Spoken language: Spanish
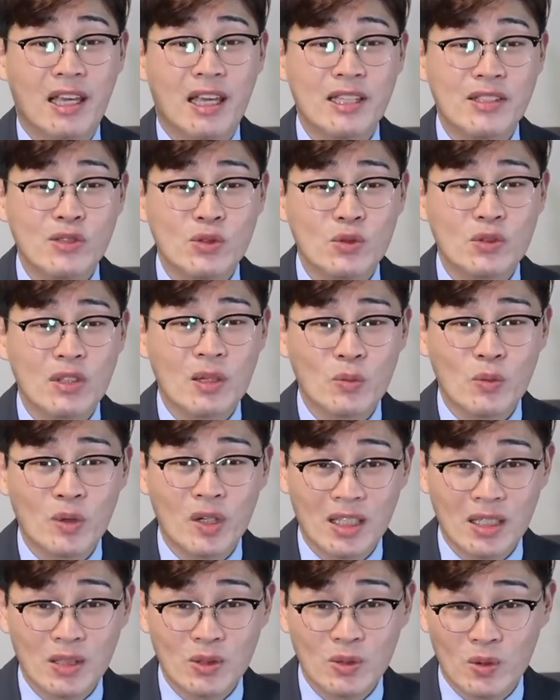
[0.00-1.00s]
es una
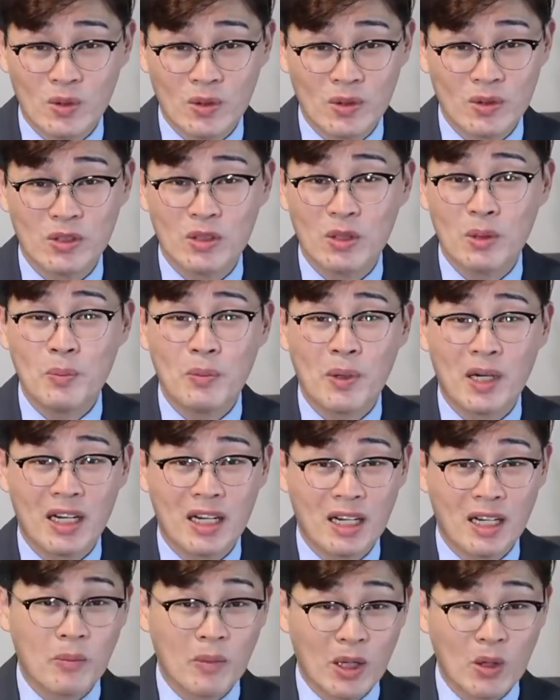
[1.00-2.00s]
buena solución
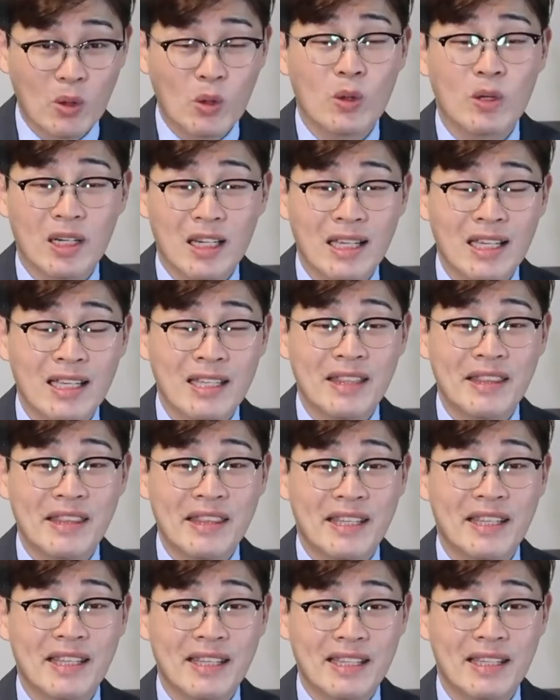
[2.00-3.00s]
para la mejora
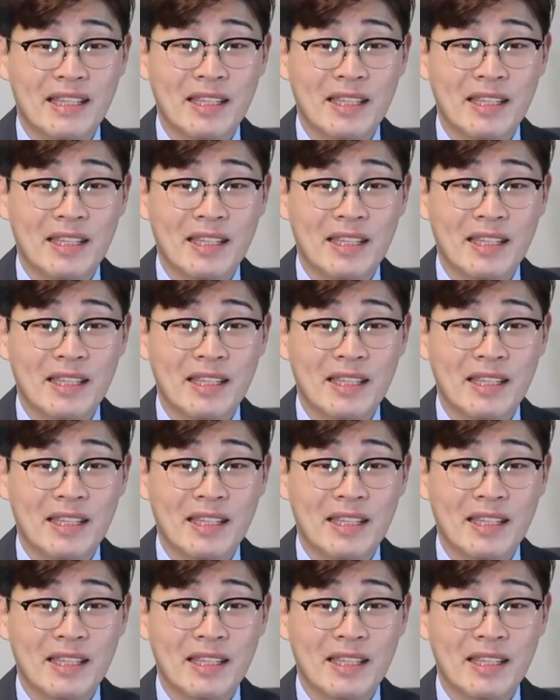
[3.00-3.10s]
de